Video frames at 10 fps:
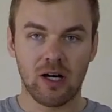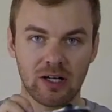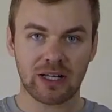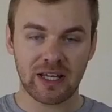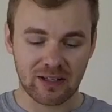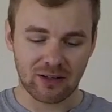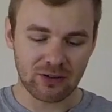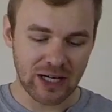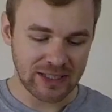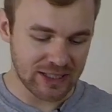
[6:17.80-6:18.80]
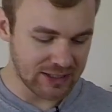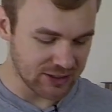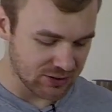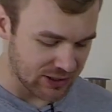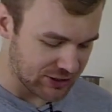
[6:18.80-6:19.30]
Oke, okay, grind kita
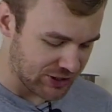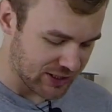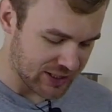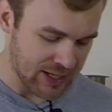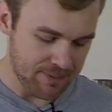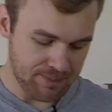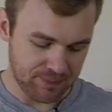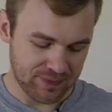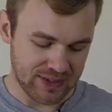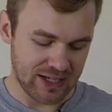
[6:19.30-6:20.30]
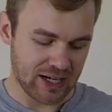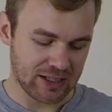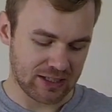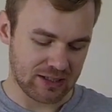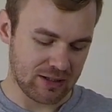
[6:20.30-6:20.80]
sudah jadi
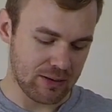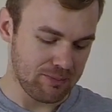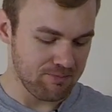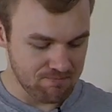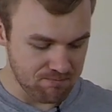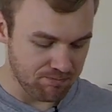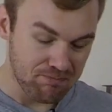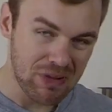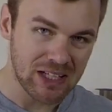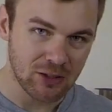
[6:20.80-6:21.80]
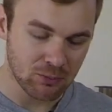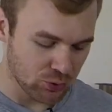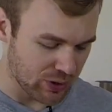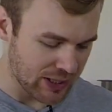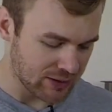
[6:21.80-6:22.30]
dengan medium
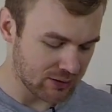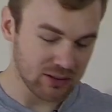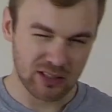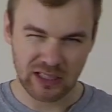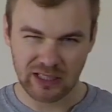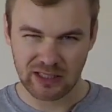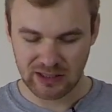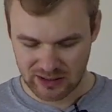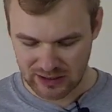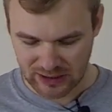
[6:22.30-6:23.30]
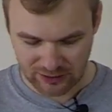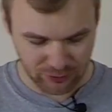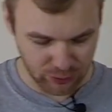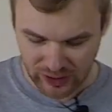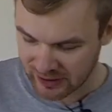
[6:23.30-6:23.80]
grind ke sedikit
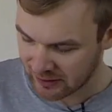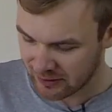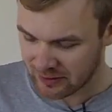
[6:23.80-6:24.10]
fine.